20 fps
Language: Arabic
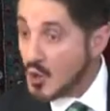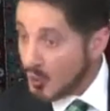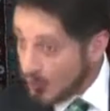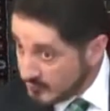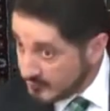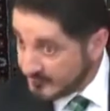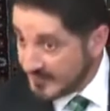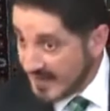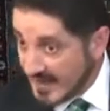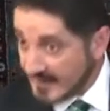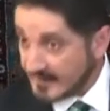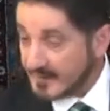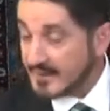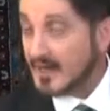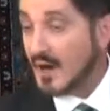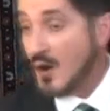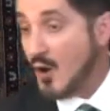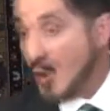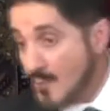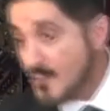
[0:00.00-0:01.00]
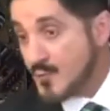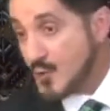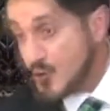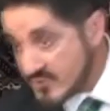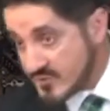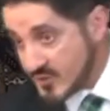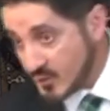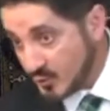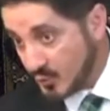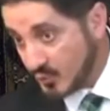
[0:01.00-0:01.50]
قلت في الحقيقه هم
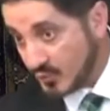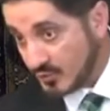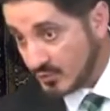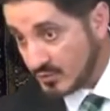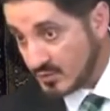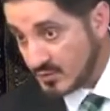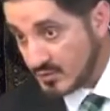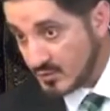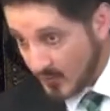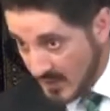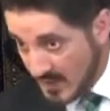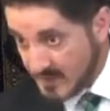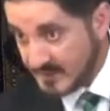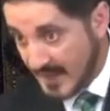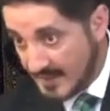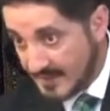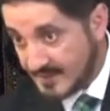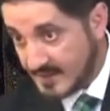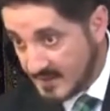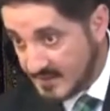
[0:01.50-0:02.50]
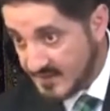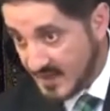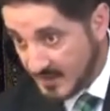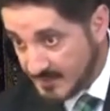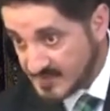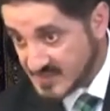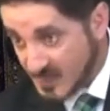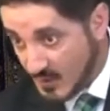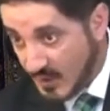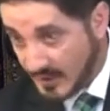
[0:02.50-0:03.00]
ينذرون وان كان الانذار
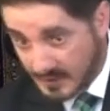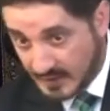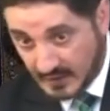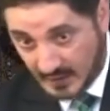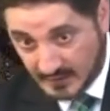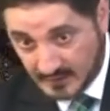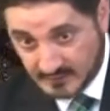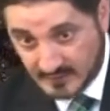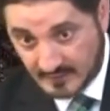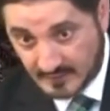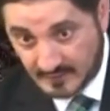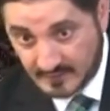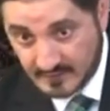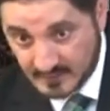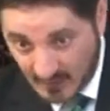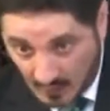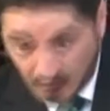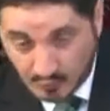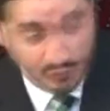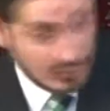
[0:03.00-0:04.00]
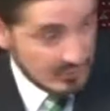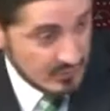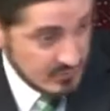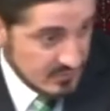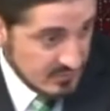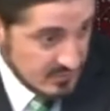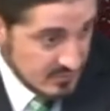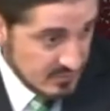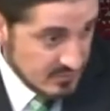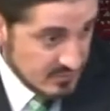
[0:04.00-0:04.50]
بصواريخ ايضا تقتل
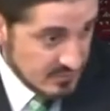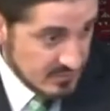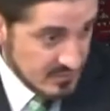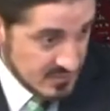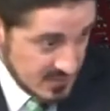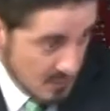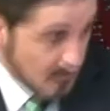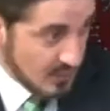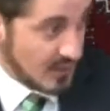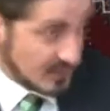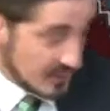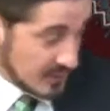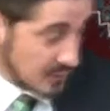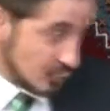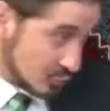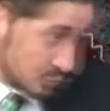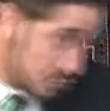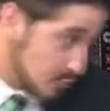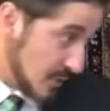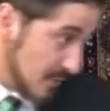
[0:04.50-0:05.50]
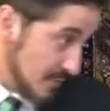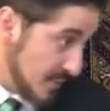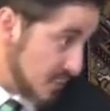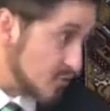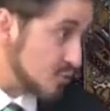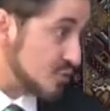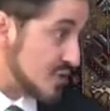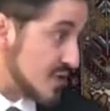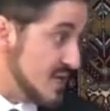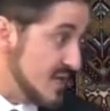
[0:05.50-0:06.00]
صواريخ تقتل وتدمر
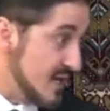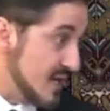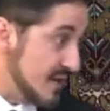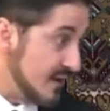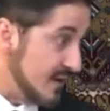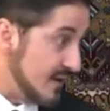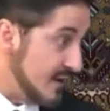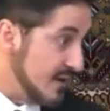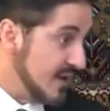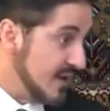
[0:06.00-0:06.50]
جزئيا